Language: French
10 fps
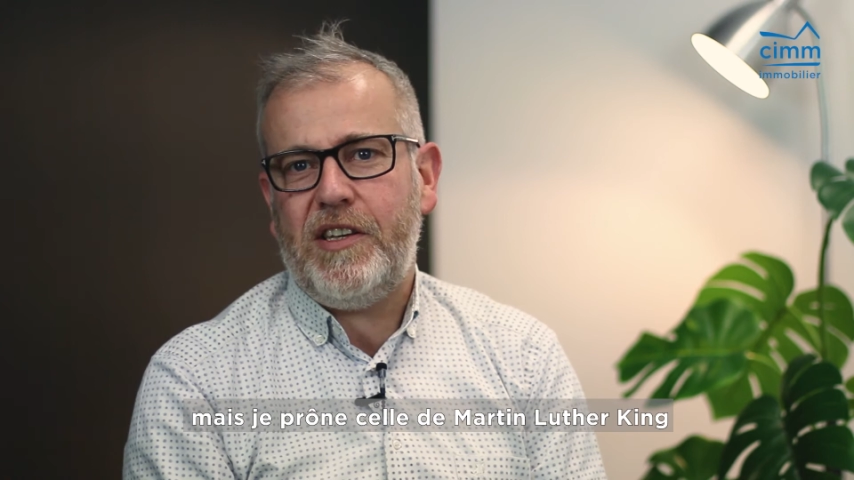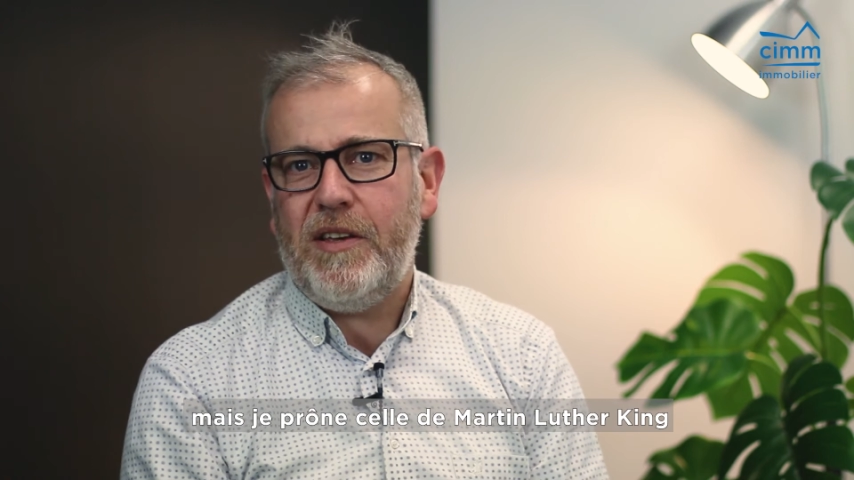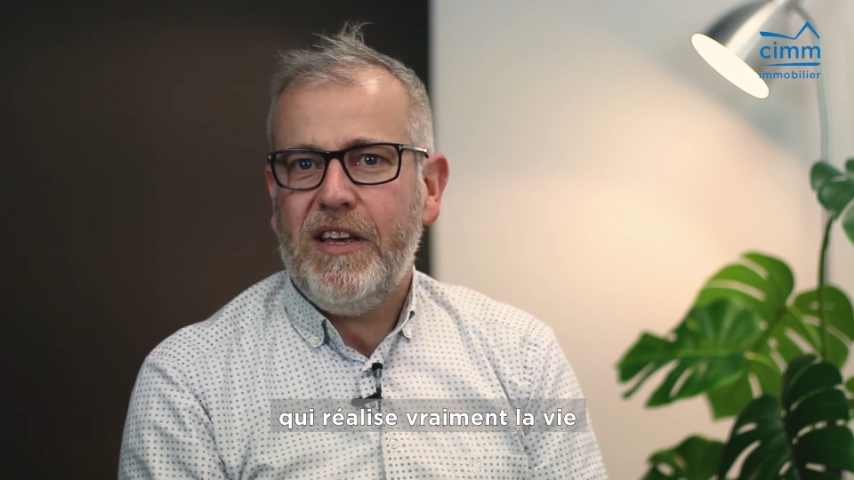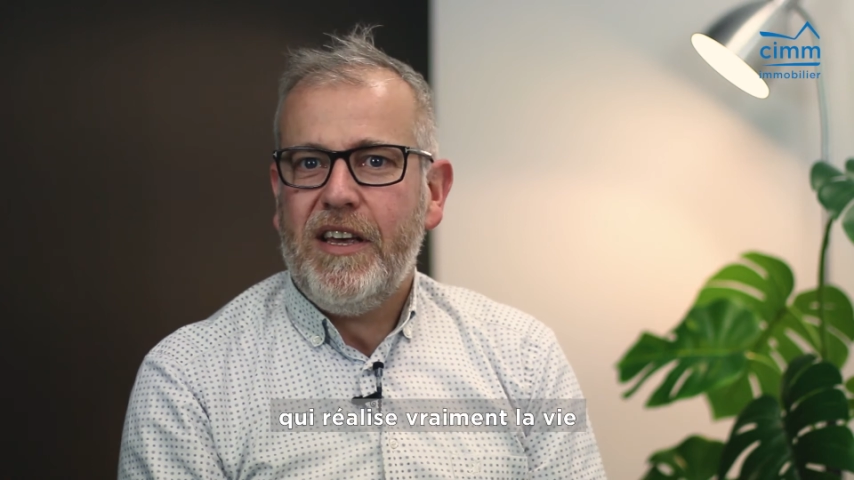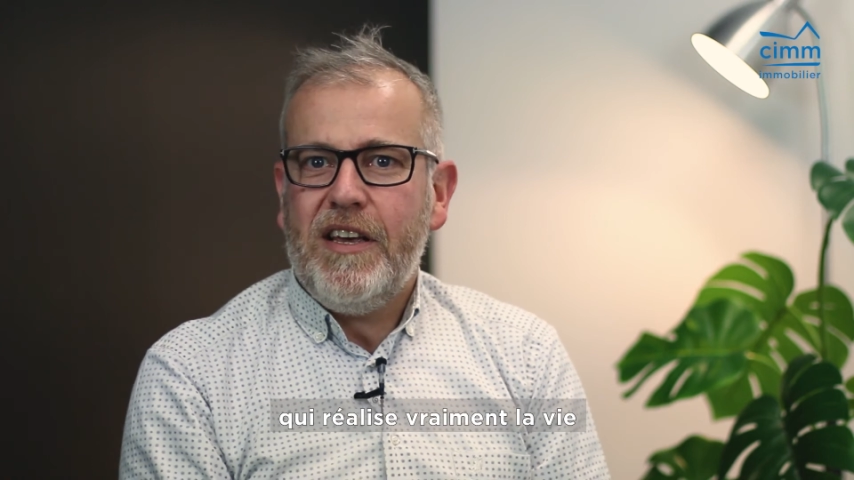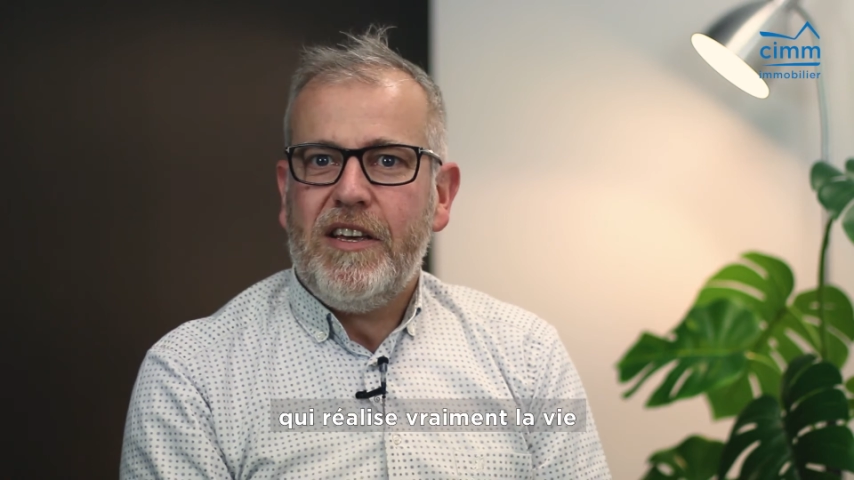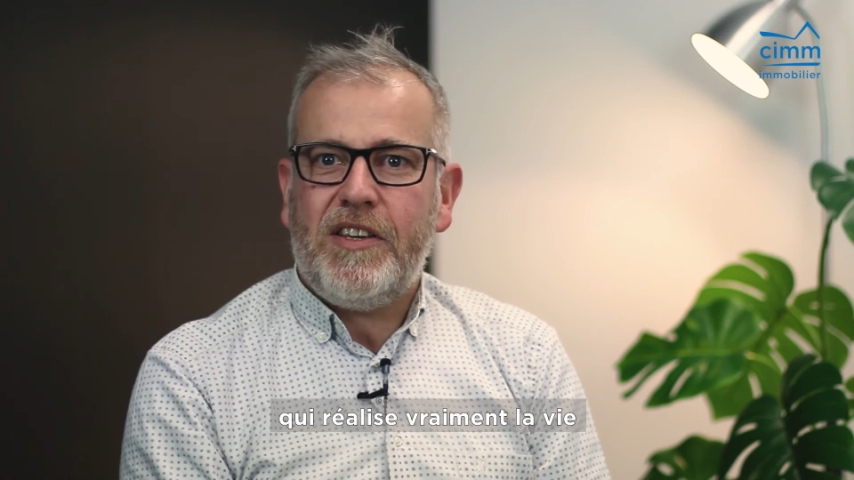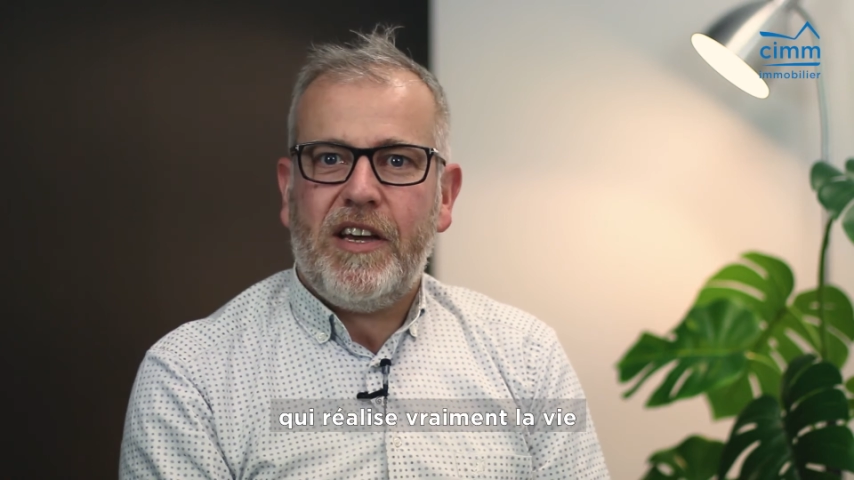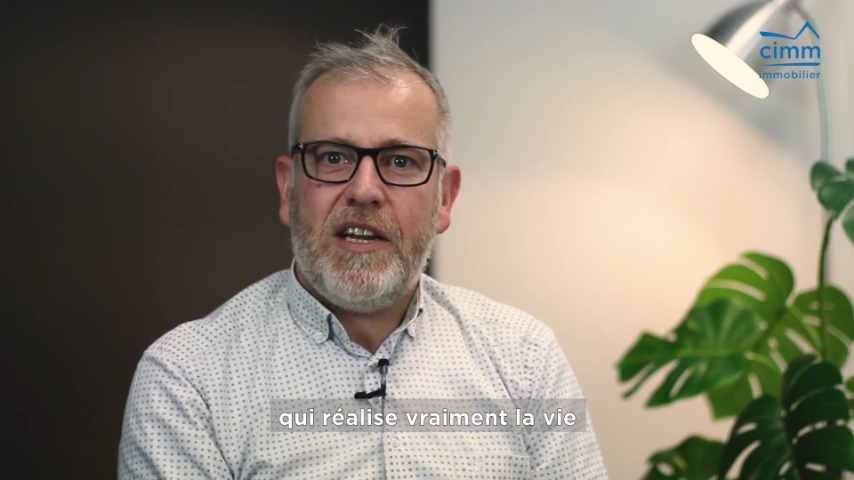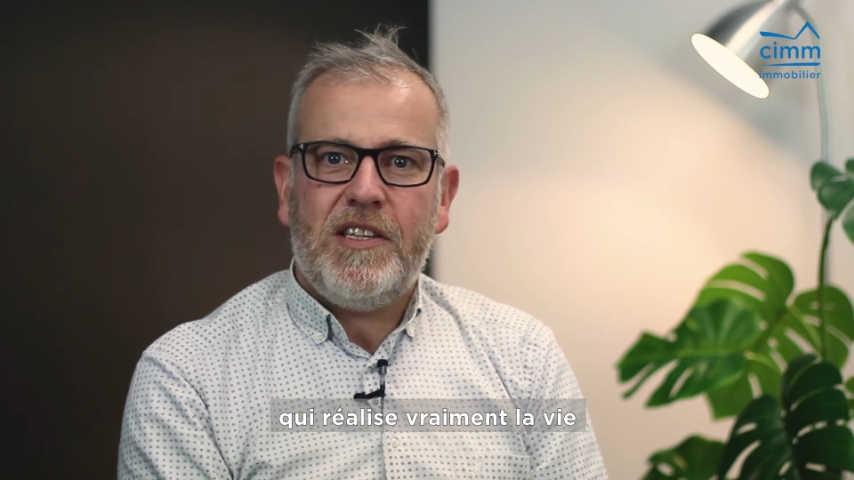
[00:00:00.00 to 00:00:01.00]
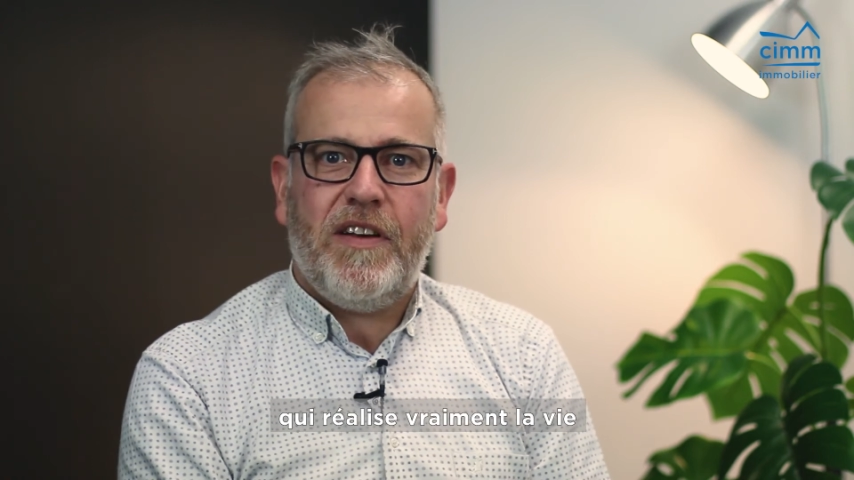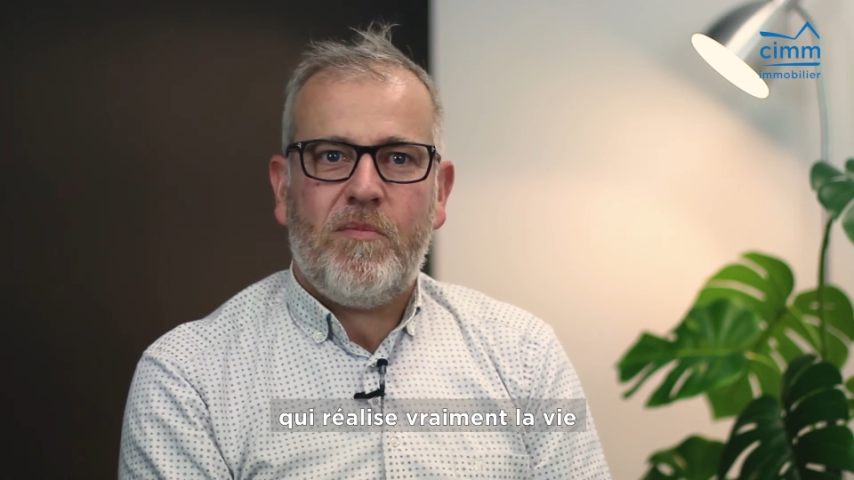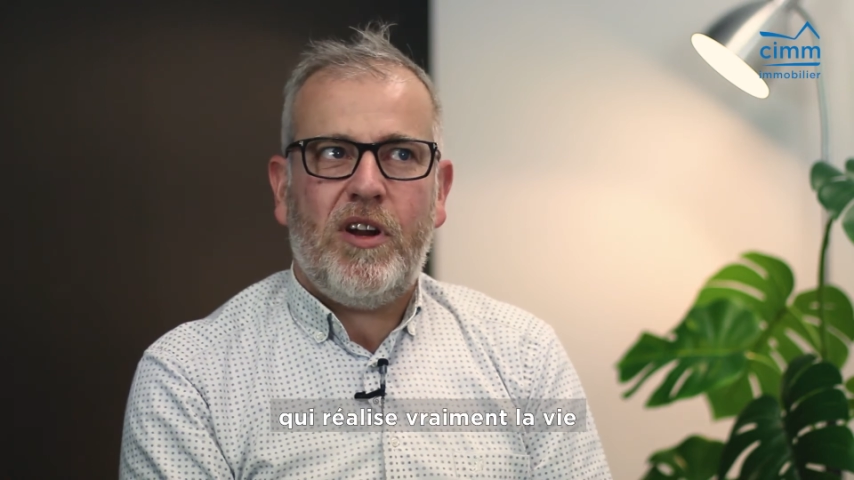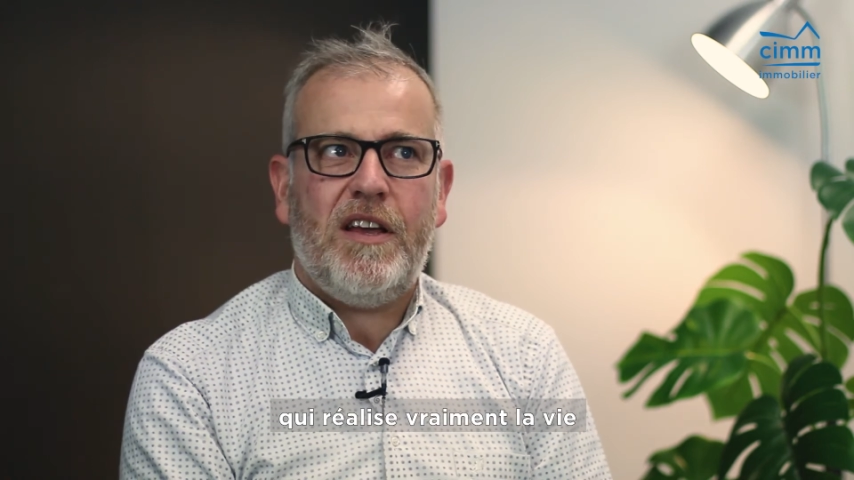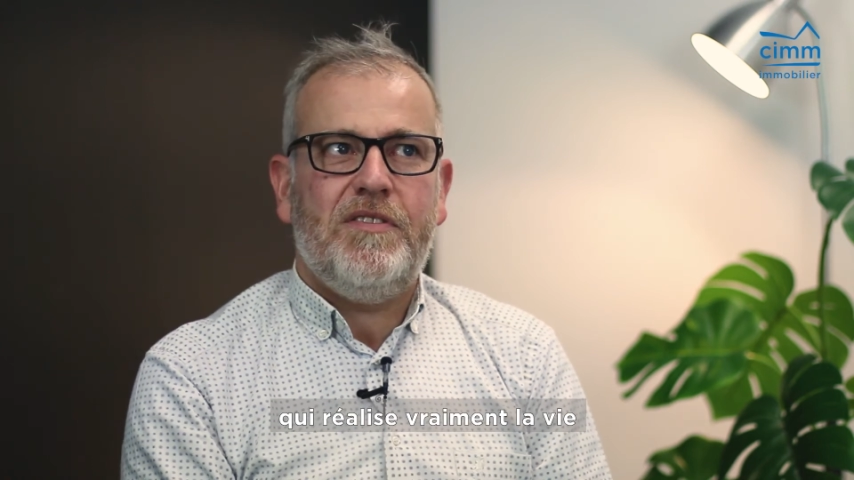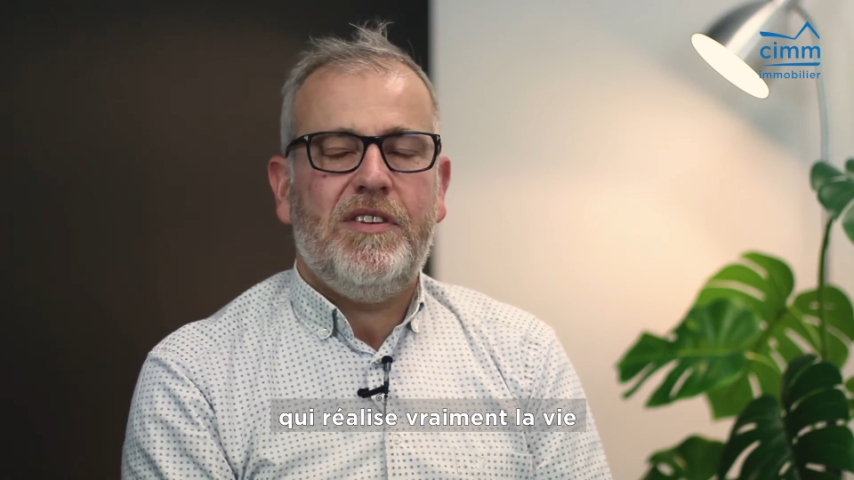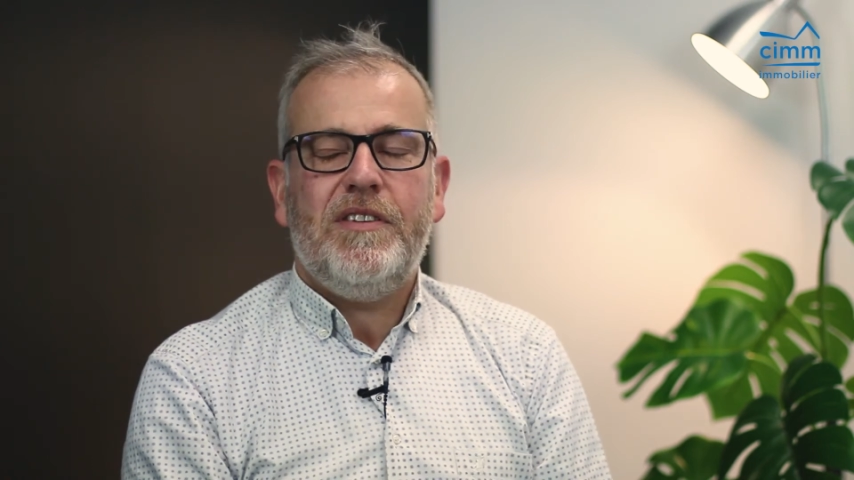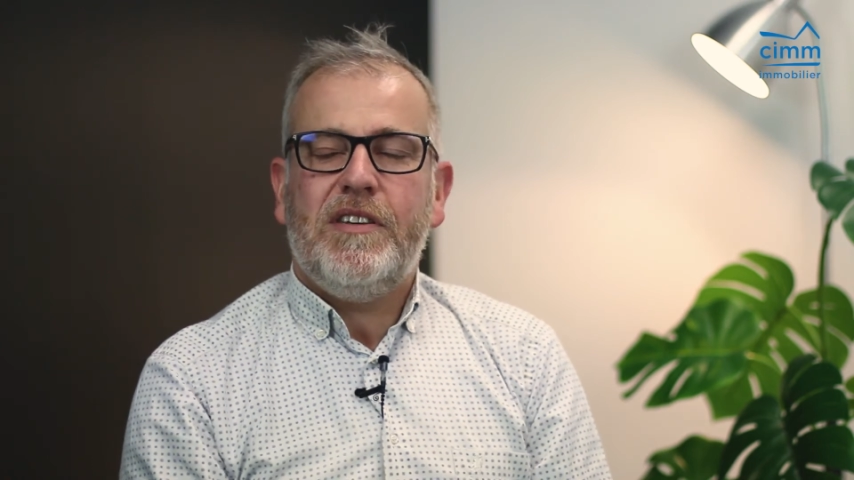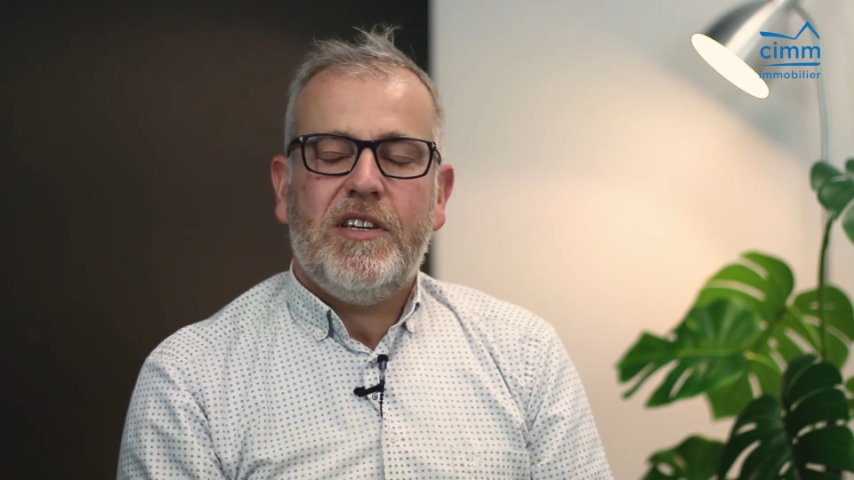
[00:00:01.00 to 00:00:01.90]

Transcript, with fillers: qui réalise vraiment la vie.